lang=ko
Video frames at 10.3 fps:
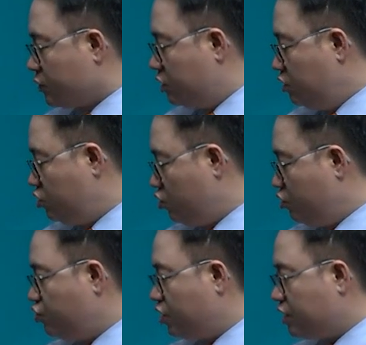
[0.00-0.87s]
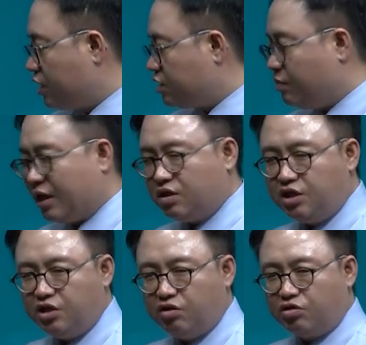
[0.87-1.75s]
근속 연수에 따라서 맞는
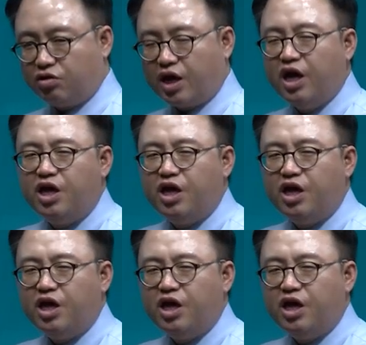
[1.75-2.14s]
일이 어떻게?